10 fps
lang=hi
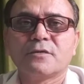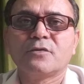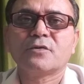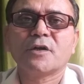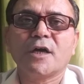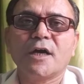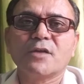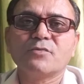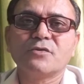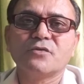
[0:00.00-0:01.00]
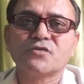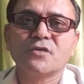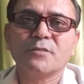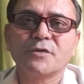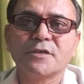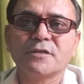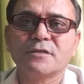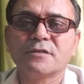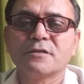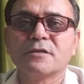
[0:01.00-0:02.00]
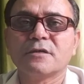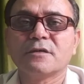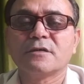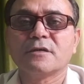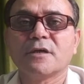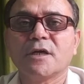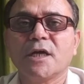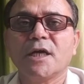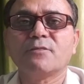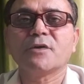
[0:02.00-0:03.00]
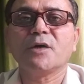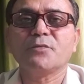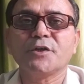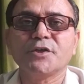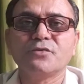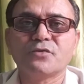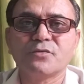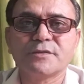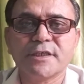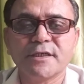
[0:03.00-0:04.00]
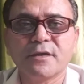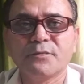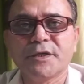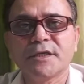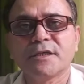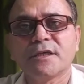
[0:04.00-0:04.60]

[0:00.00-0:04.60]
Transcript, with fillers: डॉक्टर आर बी गोस्वामी आपका अपने यूट्यूब चैनल में